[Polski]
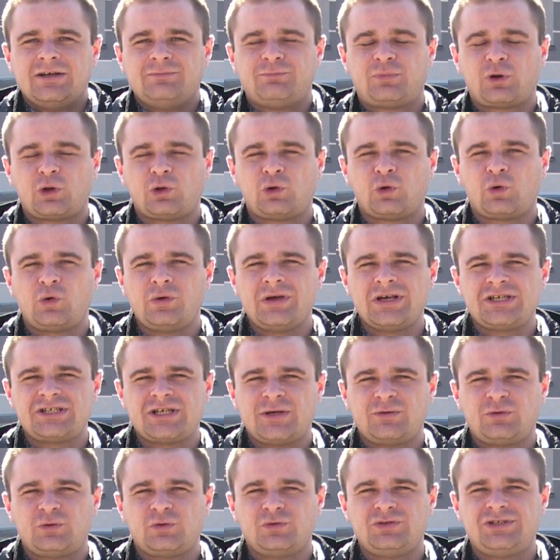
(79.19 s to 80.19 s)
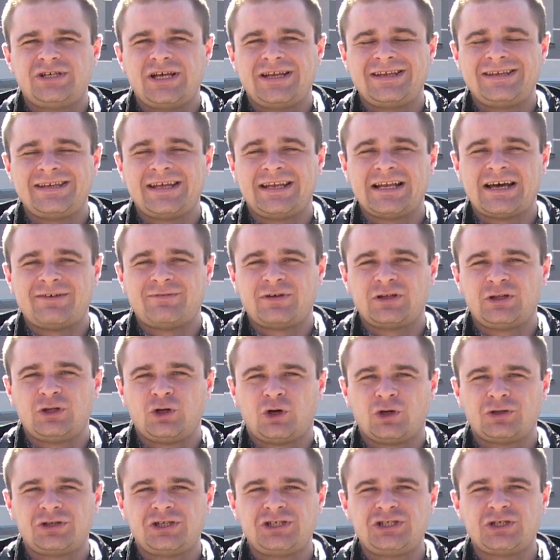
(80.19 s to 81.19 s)
Produkuje się tu dziennie nawet
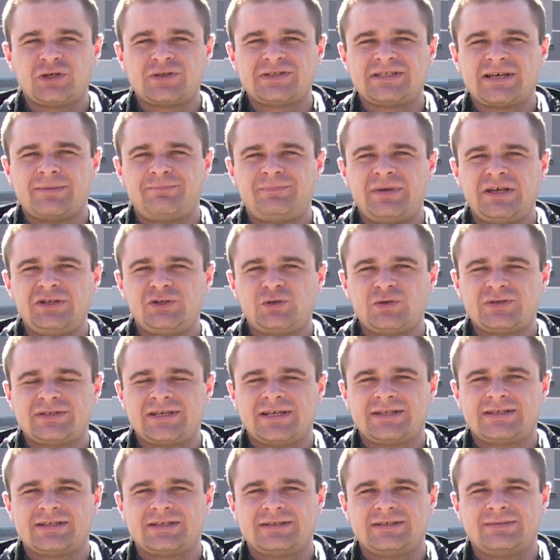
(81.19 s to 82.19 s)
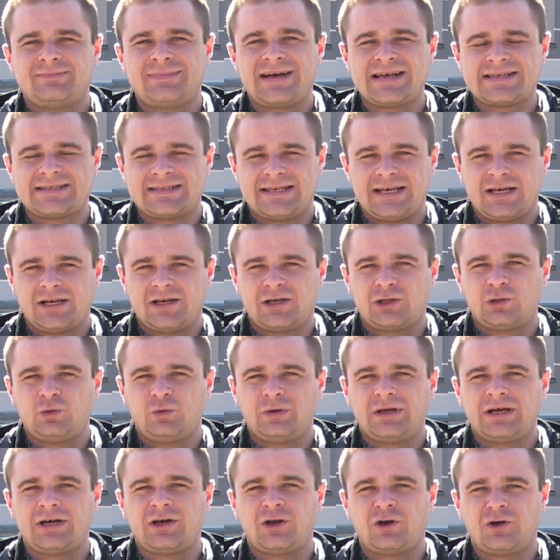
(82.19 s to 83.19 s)
do 1500 masek,
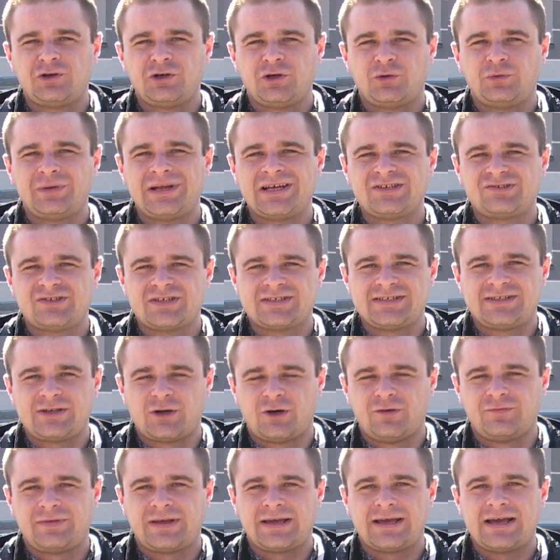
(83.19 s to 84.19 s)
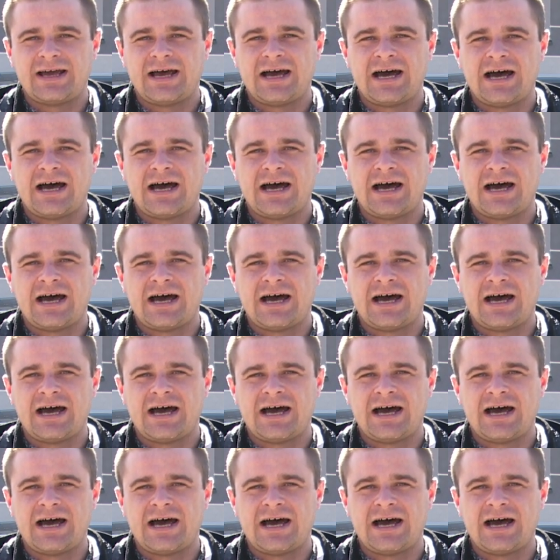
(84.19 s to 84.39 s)
które chronią nasze zdrowie,